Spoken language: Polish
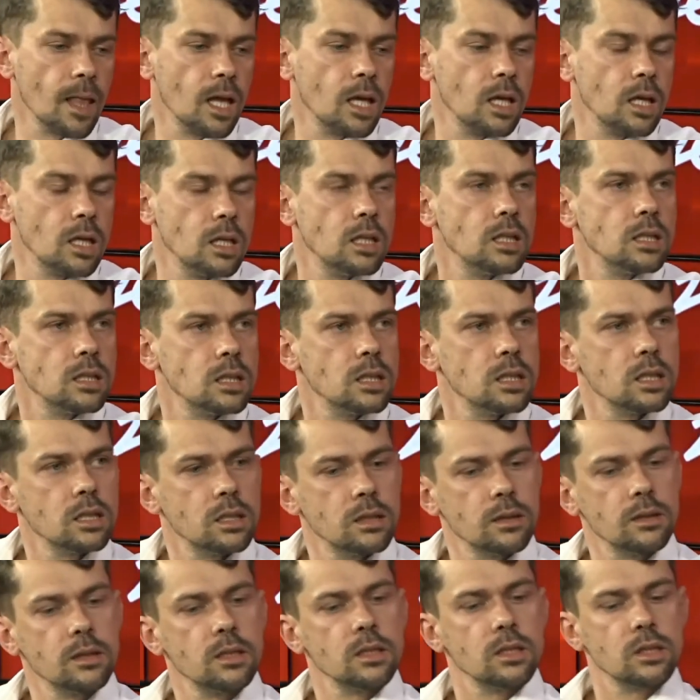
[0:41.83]
poseł?
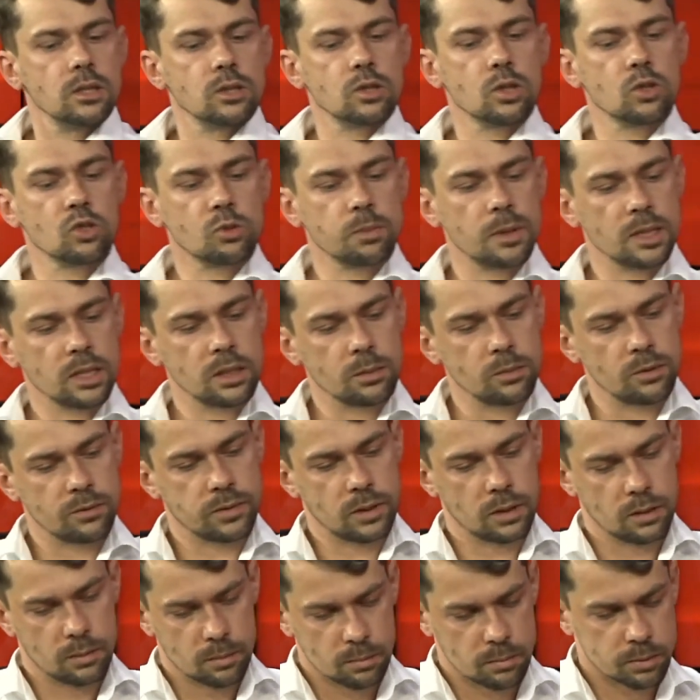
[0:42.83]
to już pani
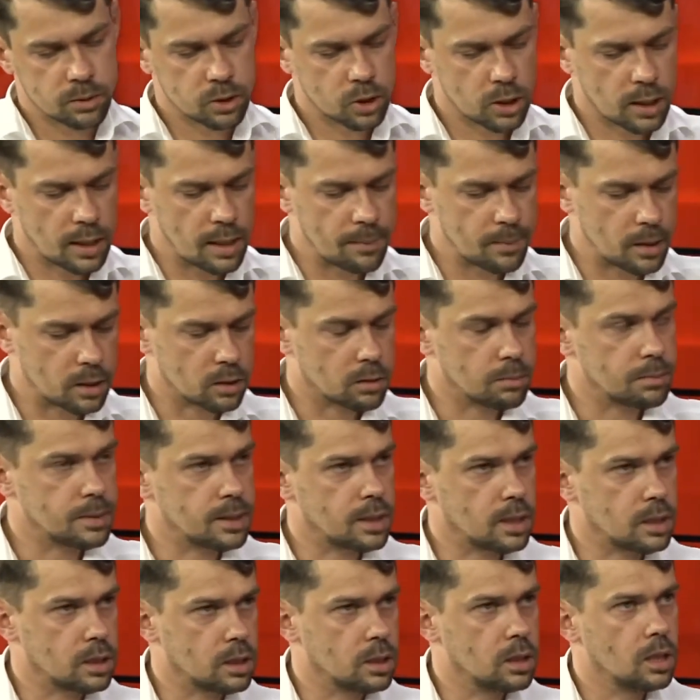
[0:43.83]
mówię. Czekałem na to
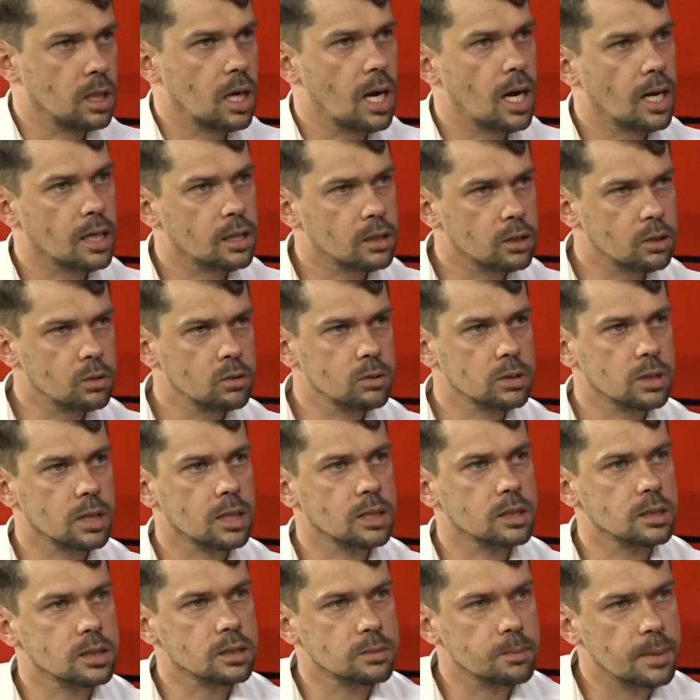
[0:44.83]
pytanie. A
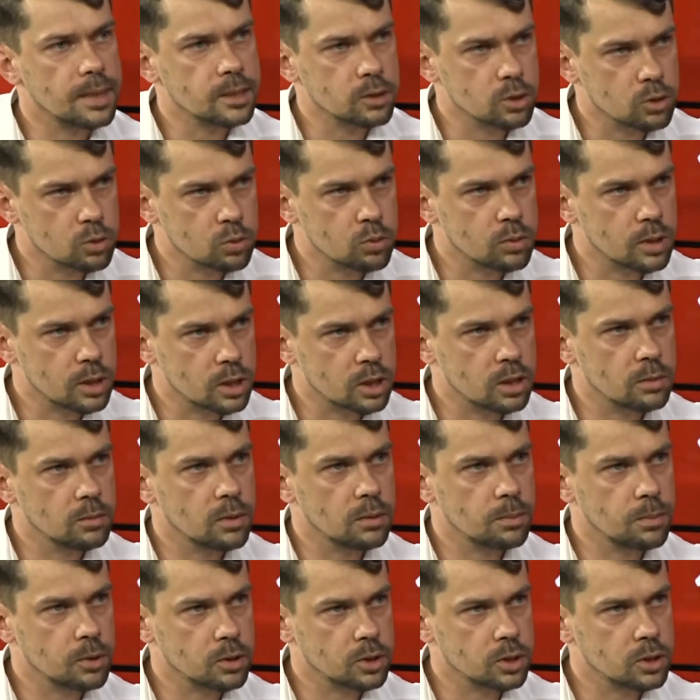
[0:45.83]
Grounia jest bardzo skuteczną
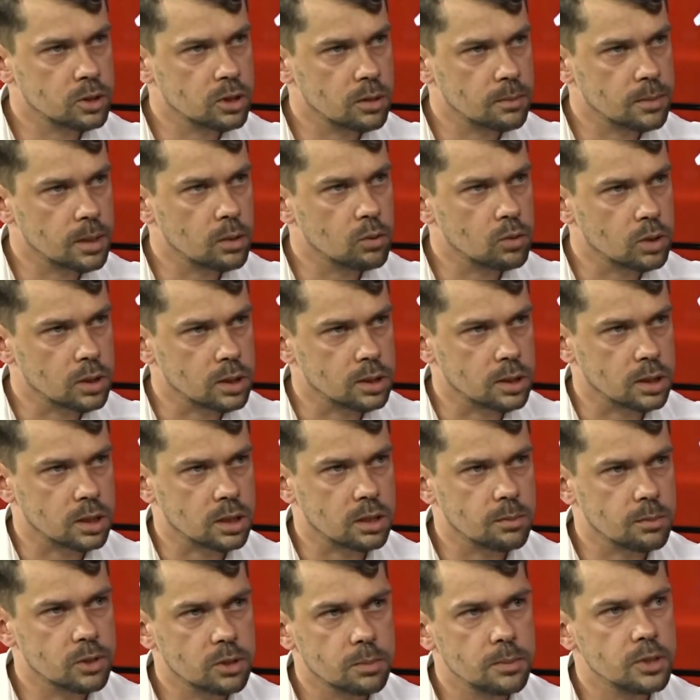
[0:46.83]
opozycją na ulicy.
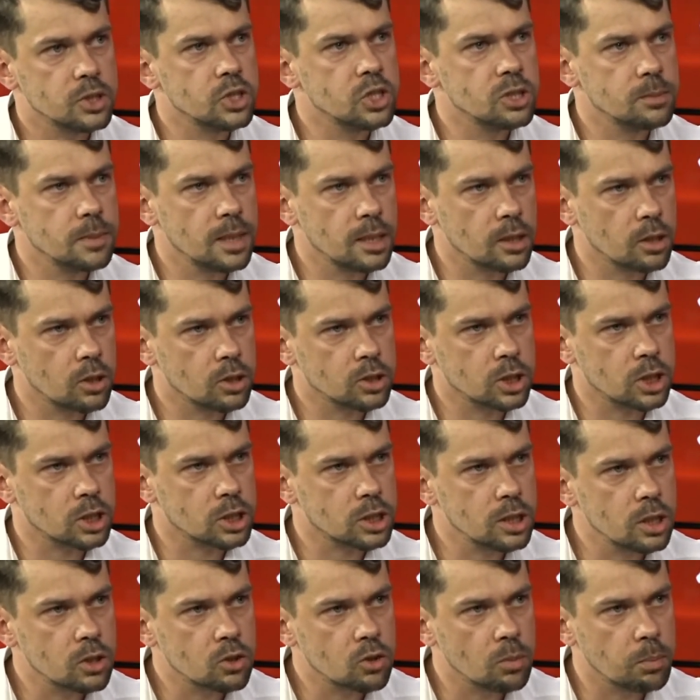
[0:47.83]
Gdybyśmy dziś mieli chociaż
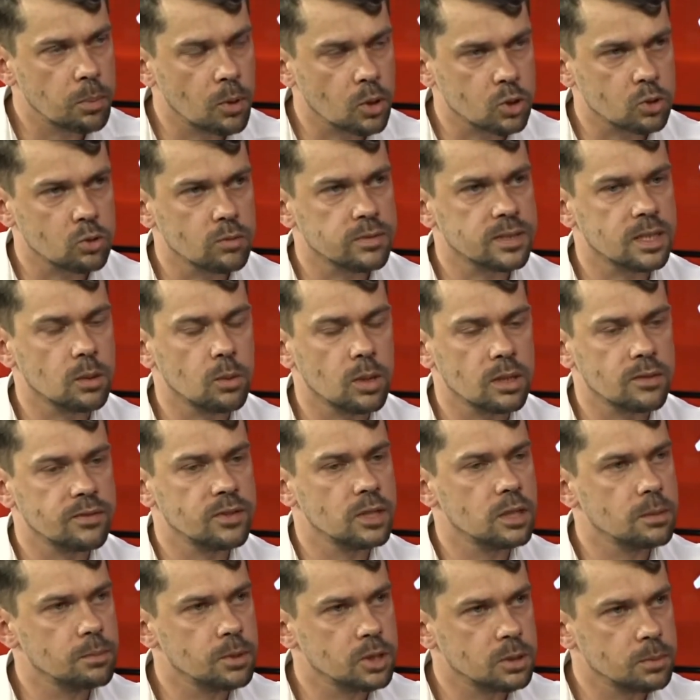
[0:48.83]
kilku posłów,
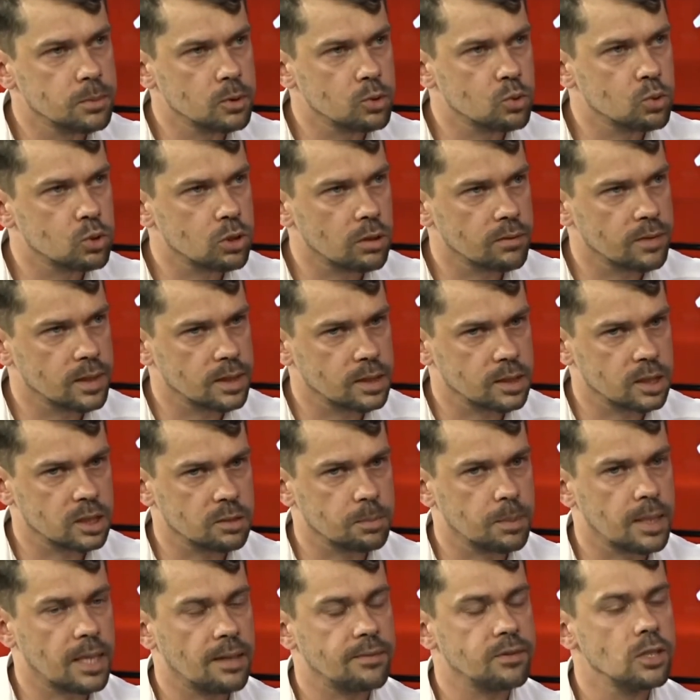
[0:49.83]
załatwilibyśmy dużo więcej
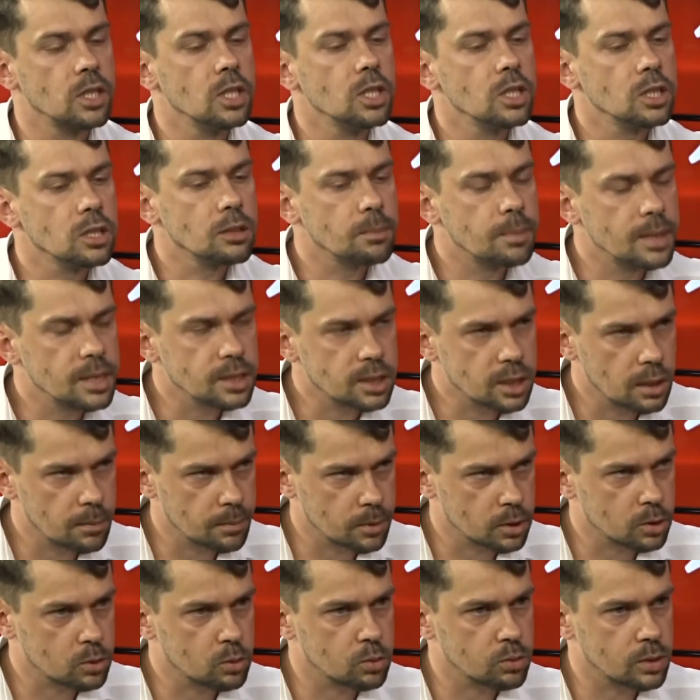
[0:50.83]
spraw i będziemy
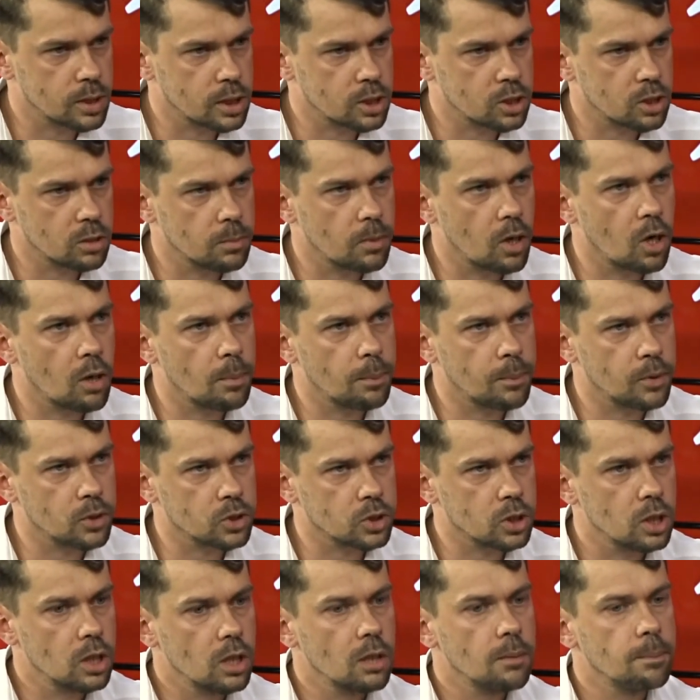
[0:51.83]
no skuteczną,
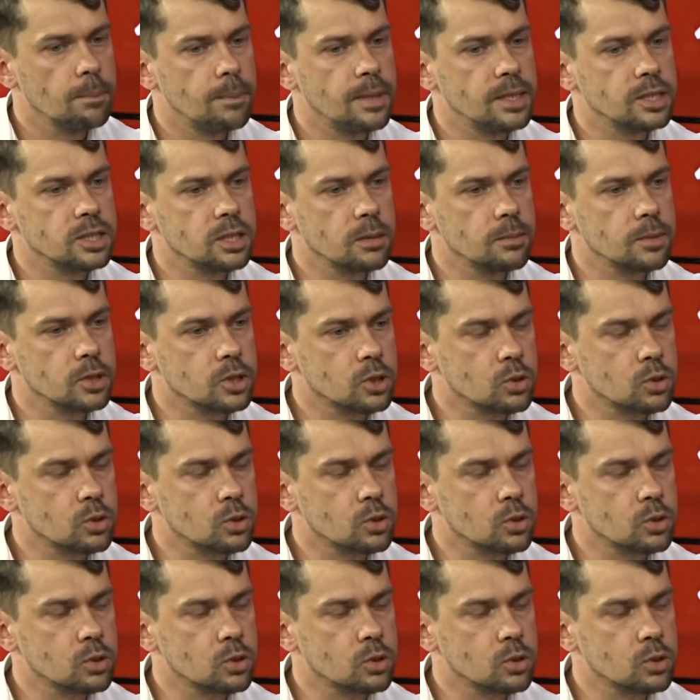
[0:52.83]
opo- ulicy, będziemy tak?